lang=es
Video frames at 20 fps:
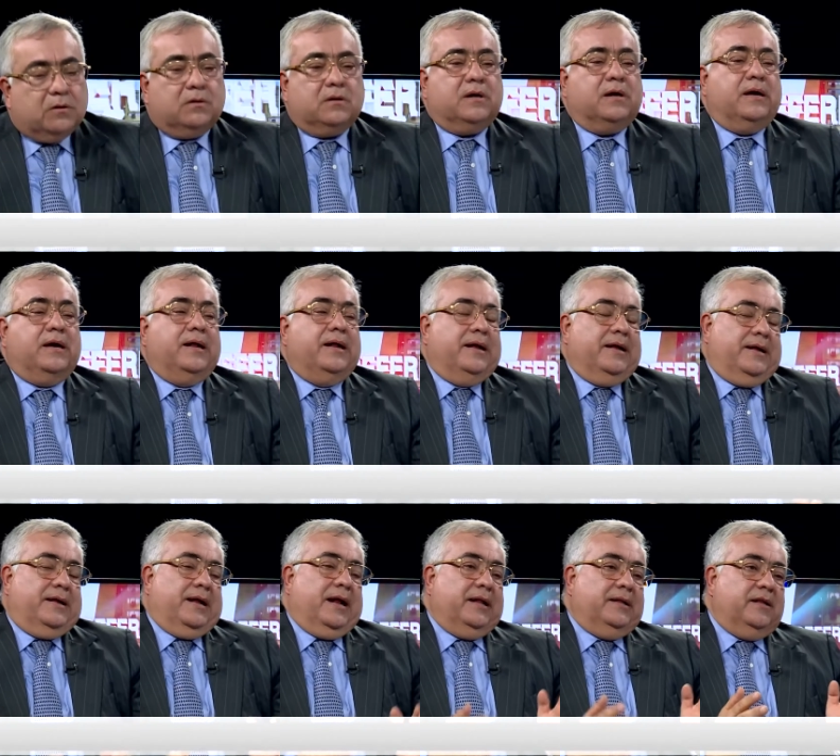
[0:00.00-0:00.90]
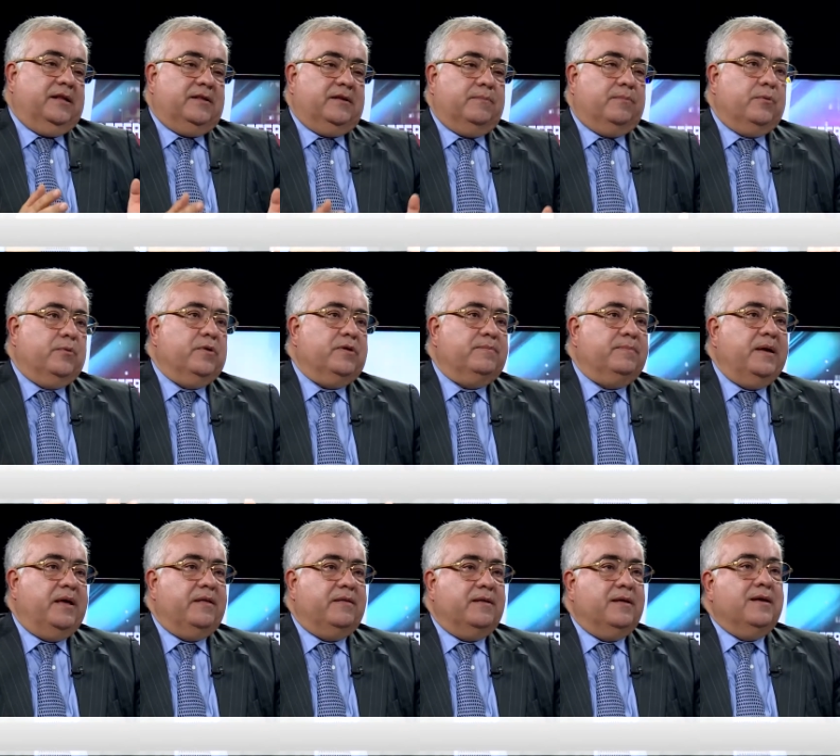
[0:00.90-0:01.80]
eh, discípulo de
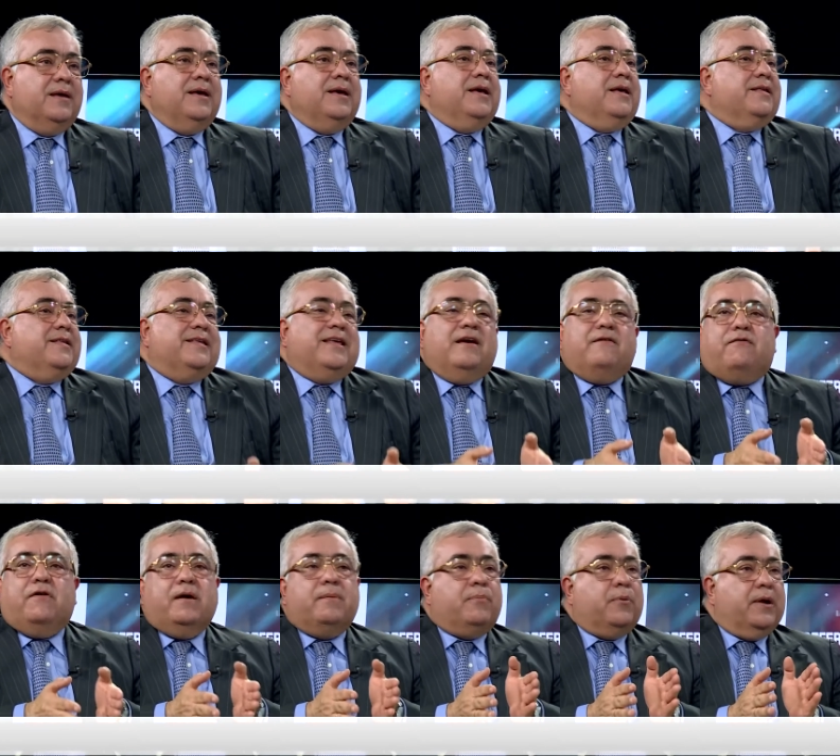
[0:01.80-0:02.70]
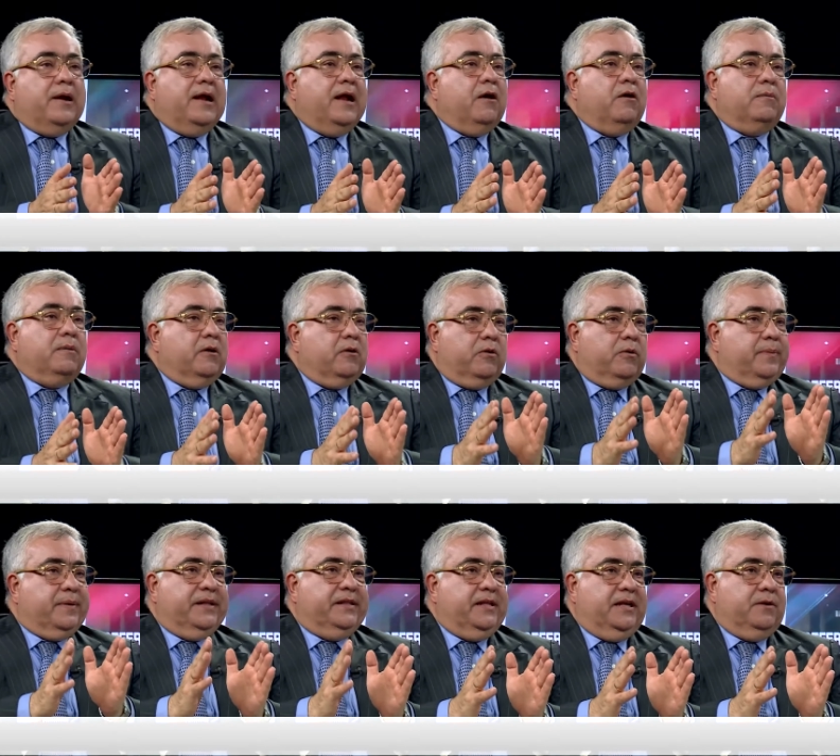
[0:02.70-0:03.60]
Smith, se fue por el lado del valor
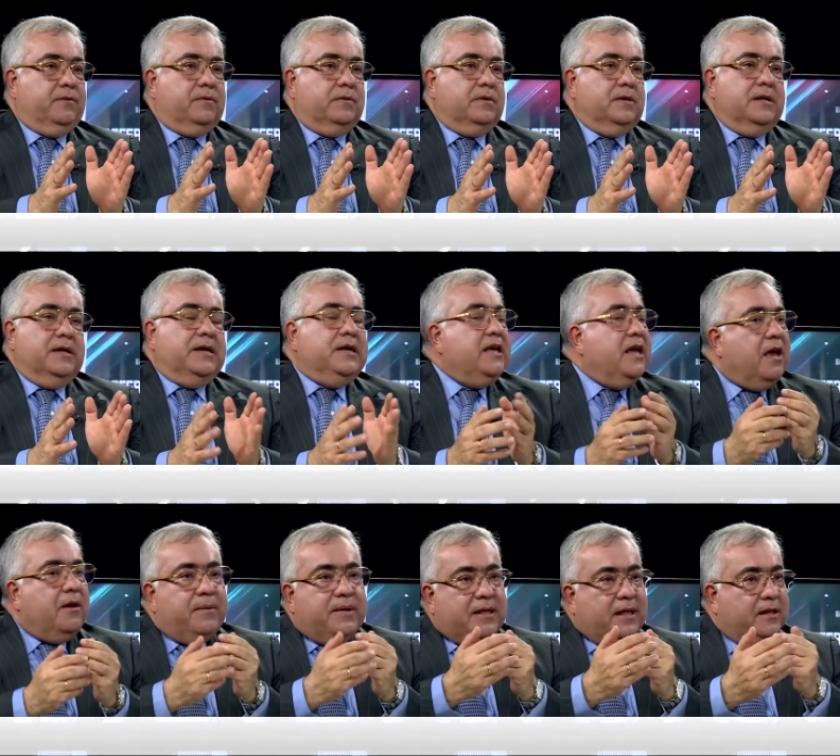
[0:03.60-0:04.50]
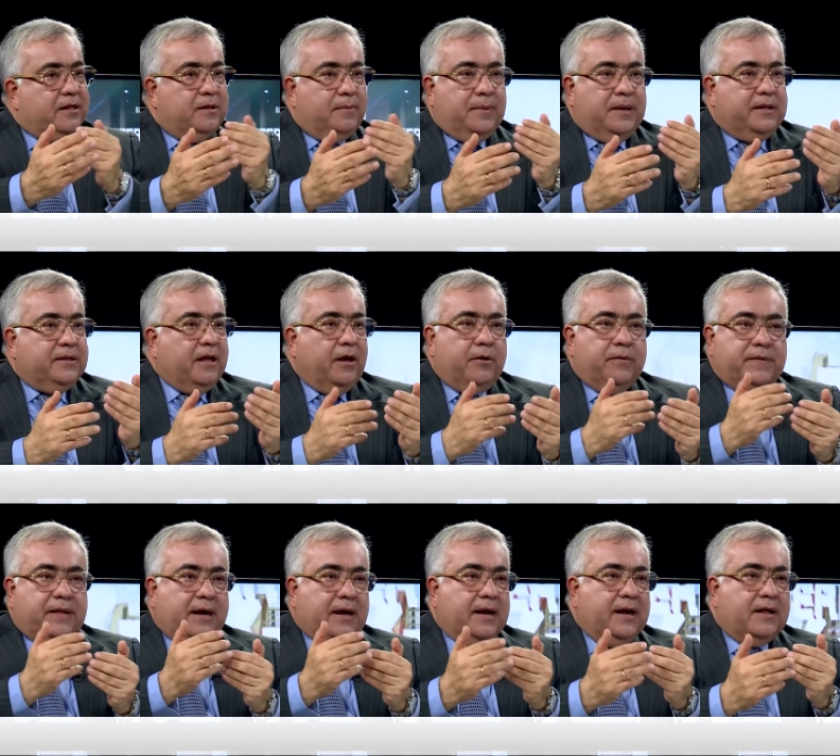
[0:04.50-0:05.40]
objetivo. Y evidentemente hay
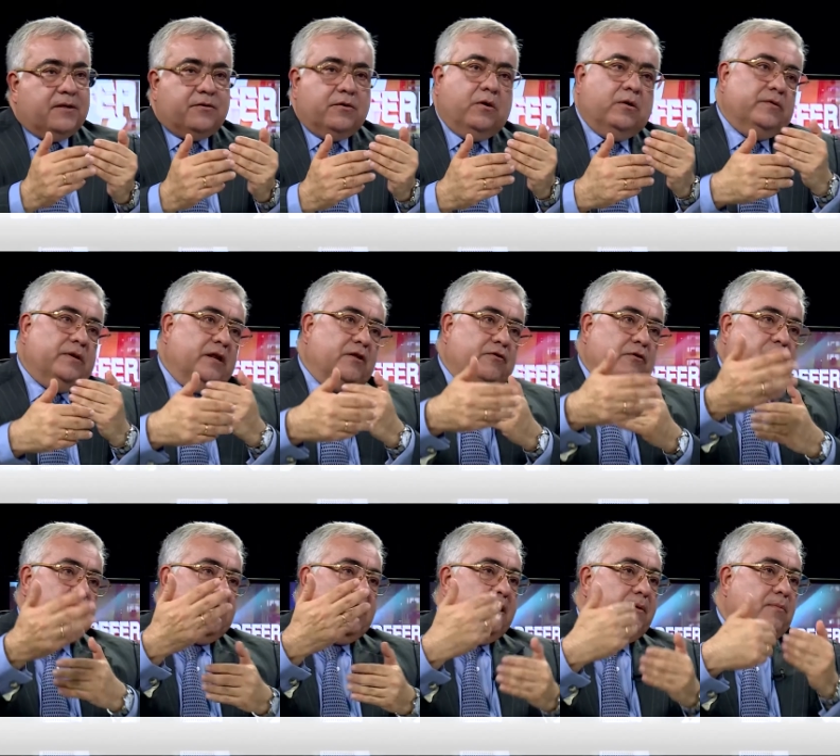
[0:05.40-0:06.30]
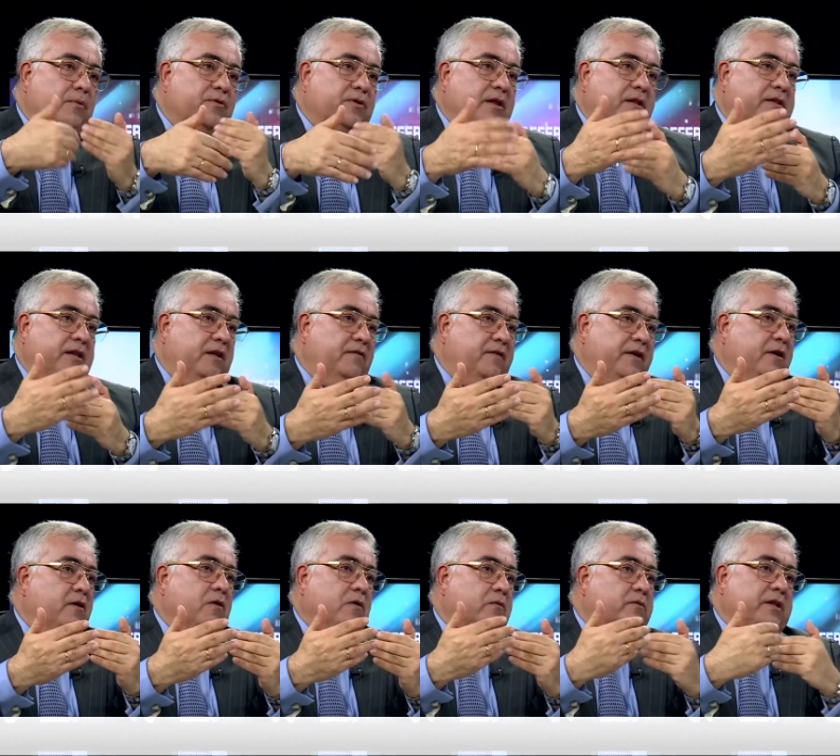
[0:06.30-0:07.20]
una relación del socialismo
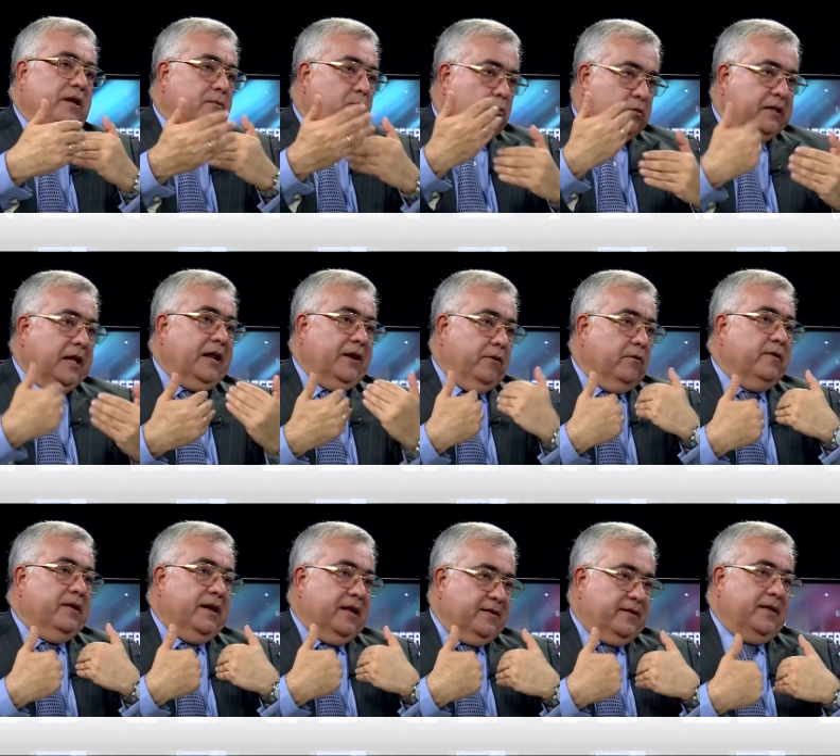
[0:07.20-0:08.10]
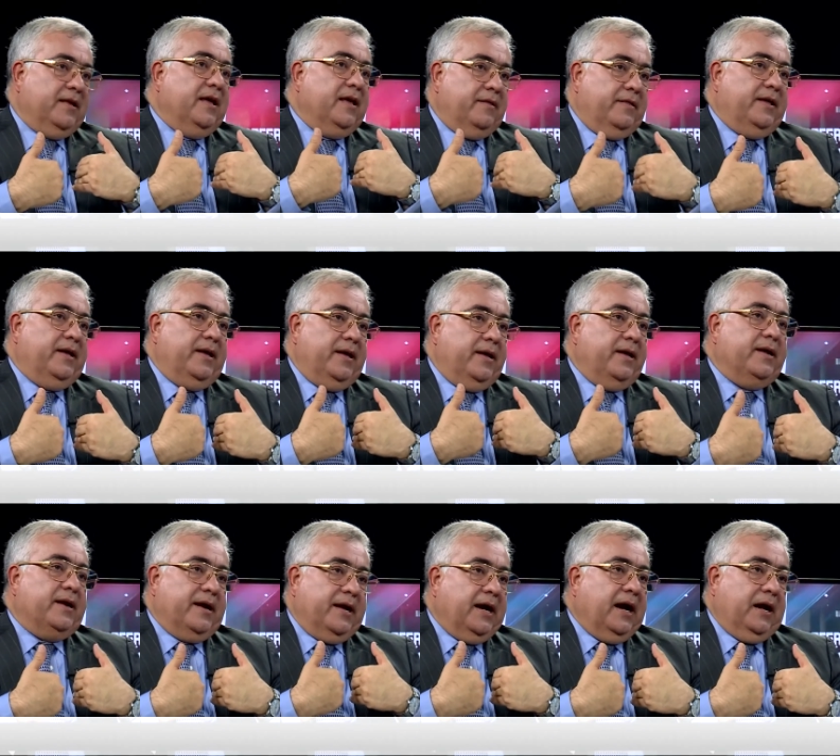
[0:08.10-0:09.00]
científico tributario de las ideas de
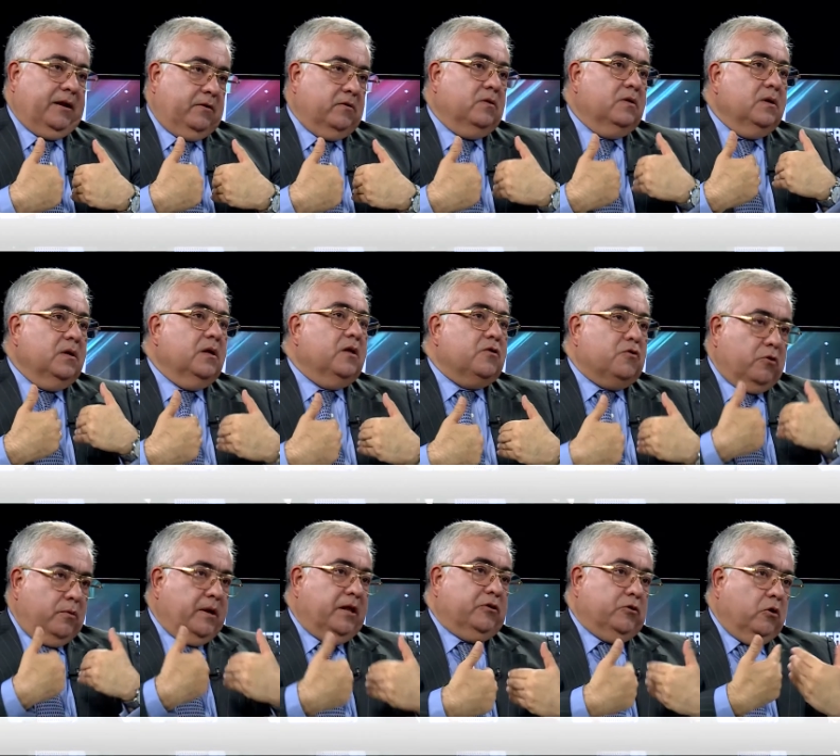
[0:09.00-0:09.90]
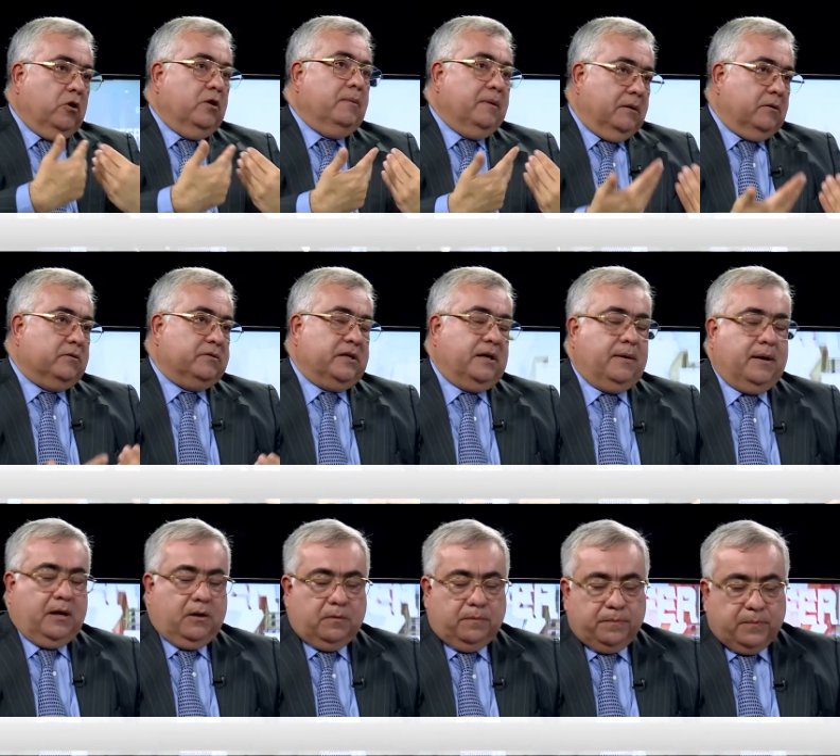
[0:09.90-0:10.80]
Ricardo, sobre todo el valor trabajo.